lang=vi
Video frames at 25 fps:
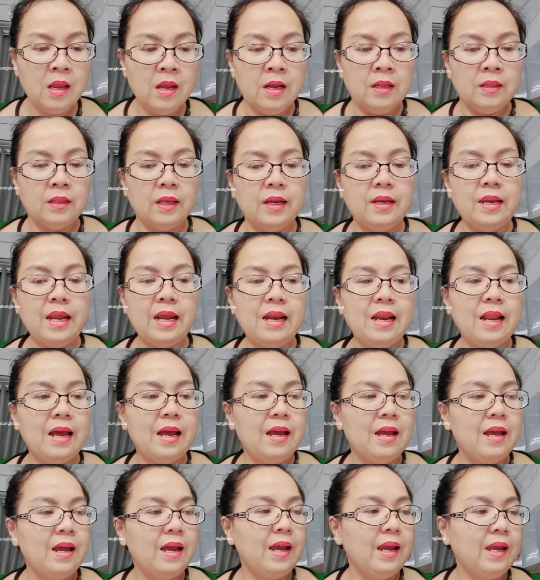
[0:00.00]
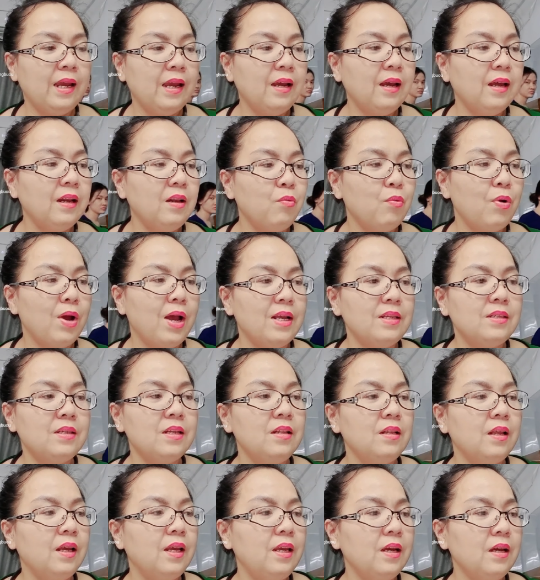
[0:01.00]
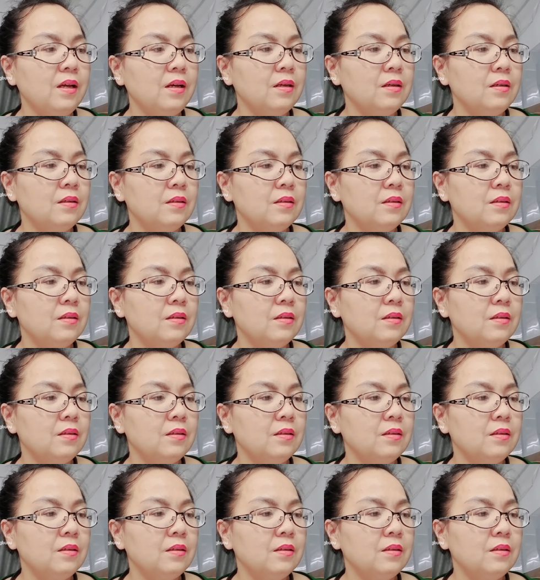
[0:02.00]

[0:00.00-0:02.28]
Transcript: thì đây là hai kết quả sinh thiết